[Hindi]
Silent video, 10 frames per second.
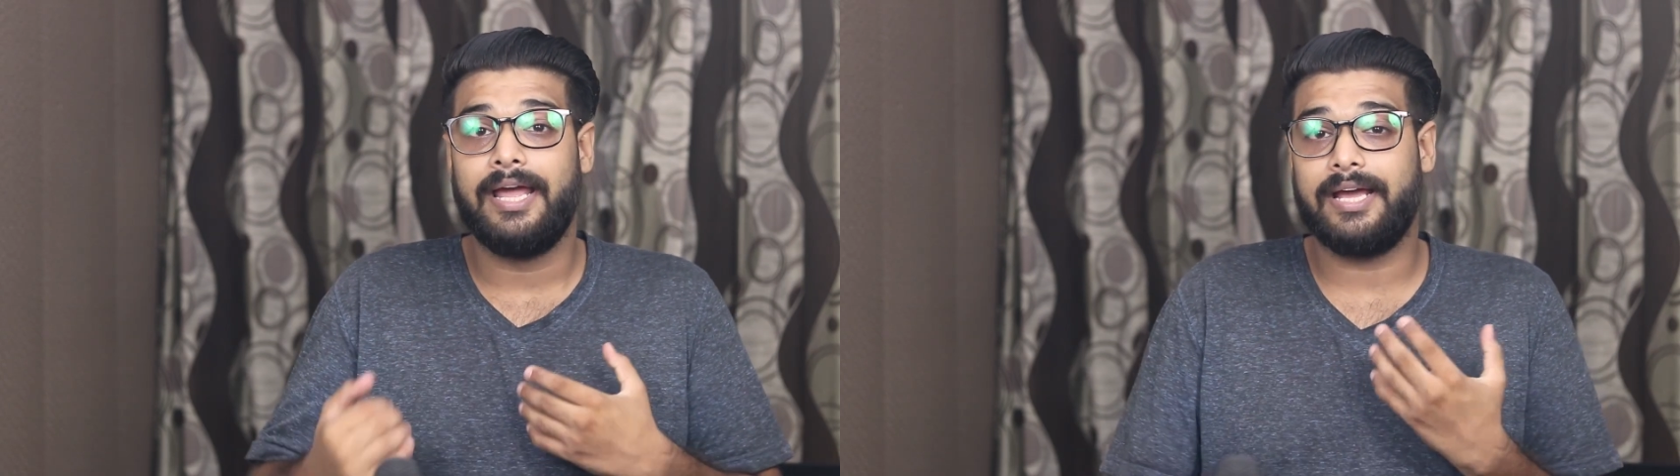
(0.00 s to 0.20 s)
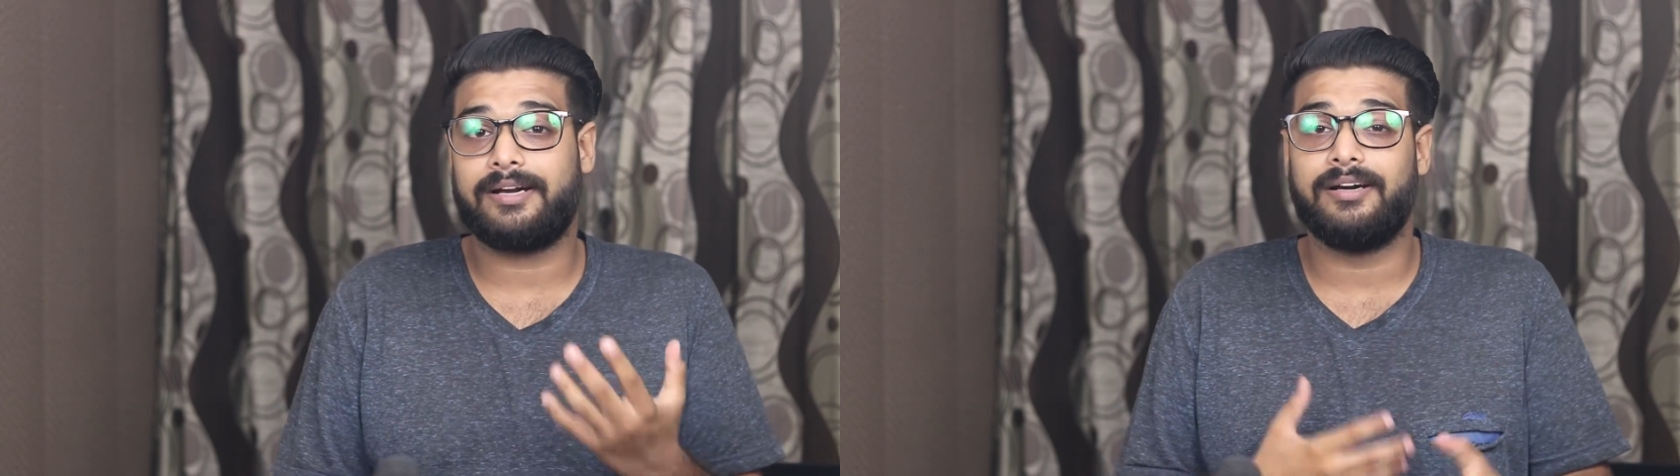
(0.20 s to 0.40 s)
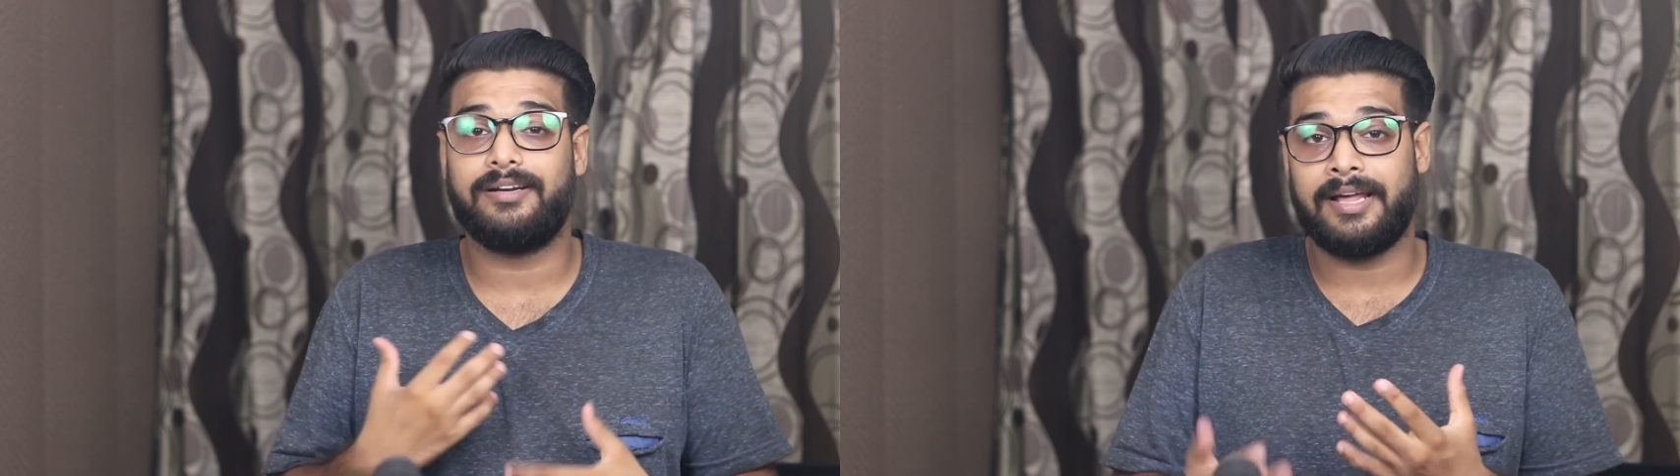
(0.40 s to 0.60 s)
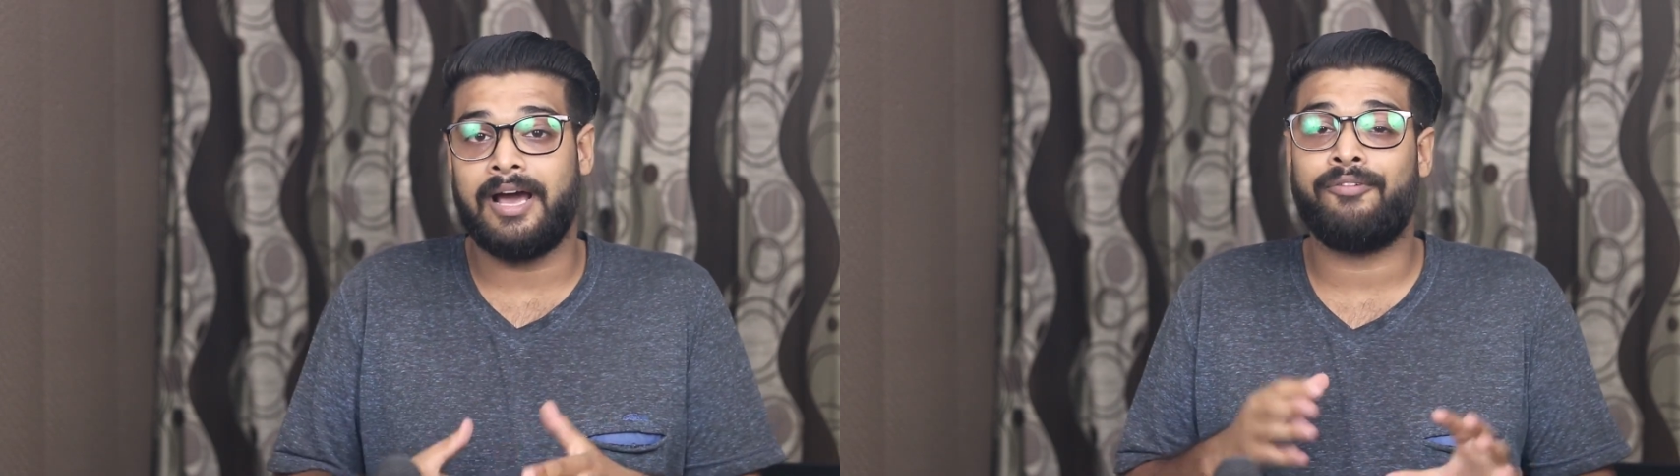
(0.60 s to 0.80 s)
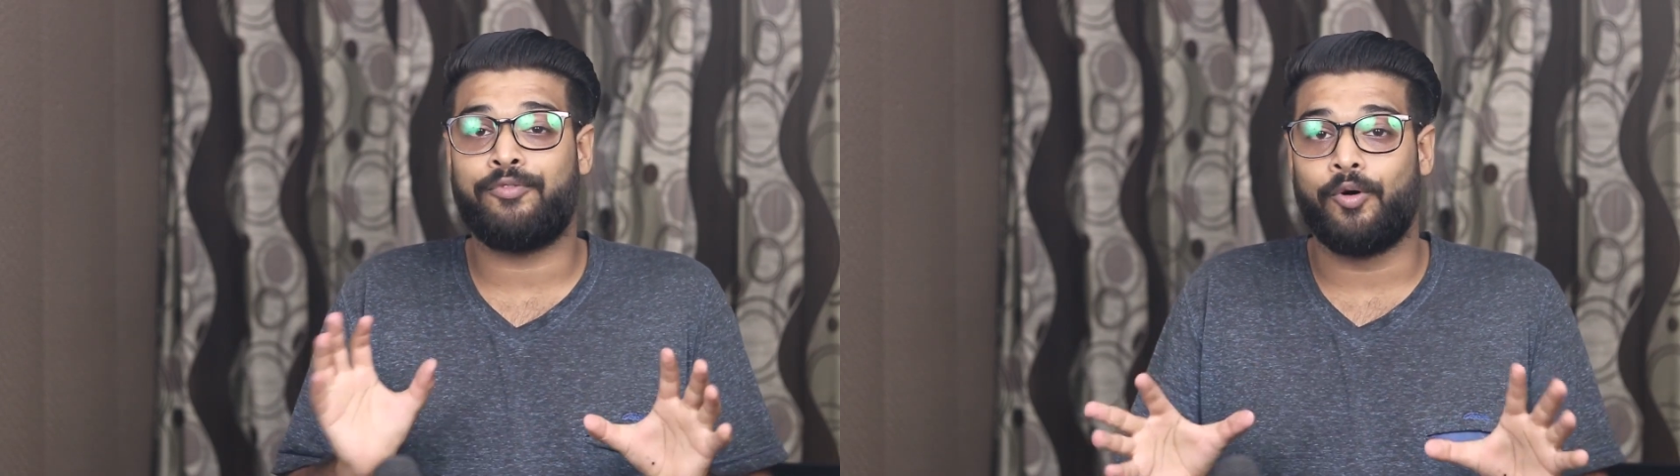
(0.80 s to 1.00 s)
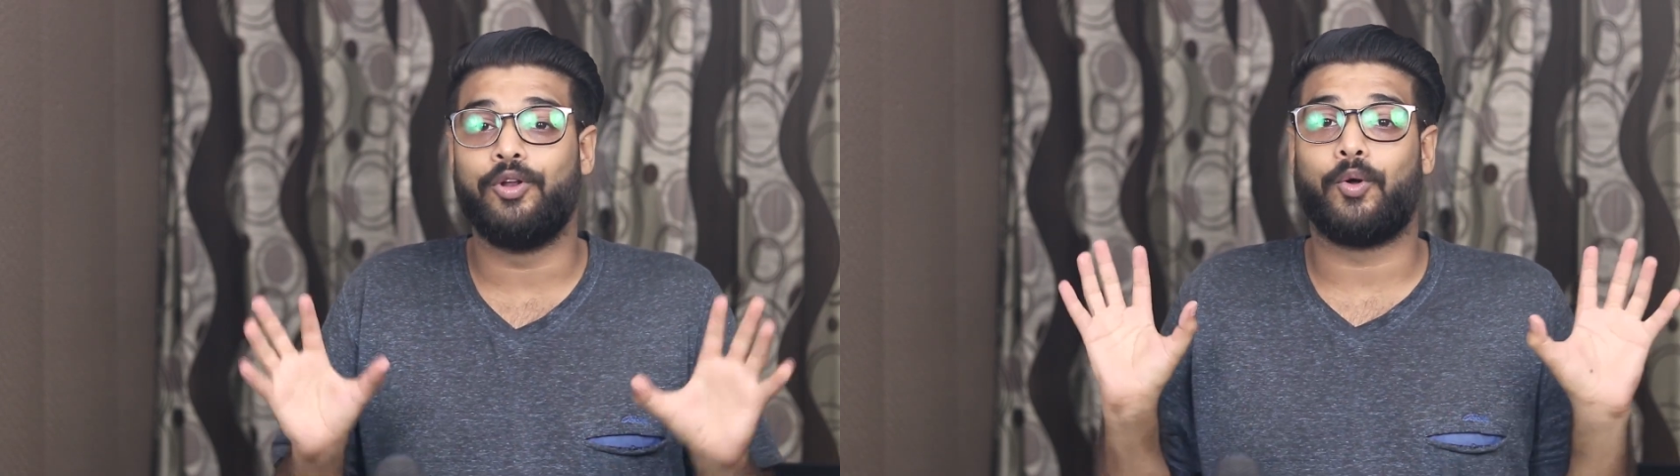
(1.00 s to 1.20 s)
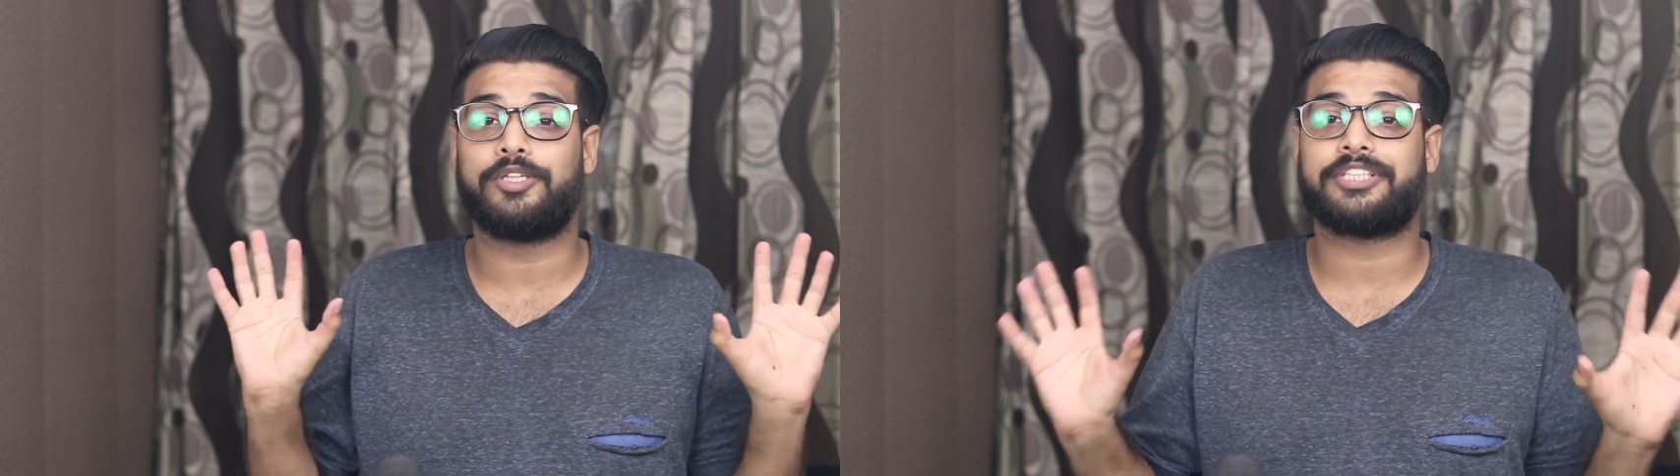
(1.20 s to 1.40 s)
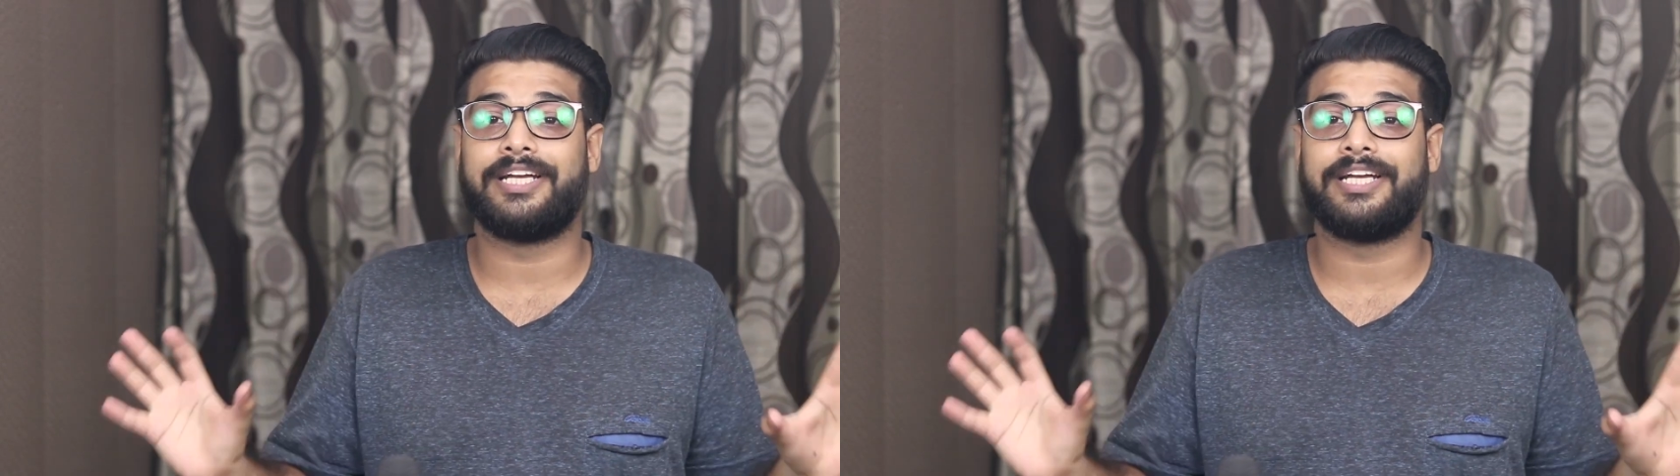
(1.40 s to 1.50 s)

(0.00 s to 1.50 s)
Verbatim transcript: एक नया फोन लॉन्च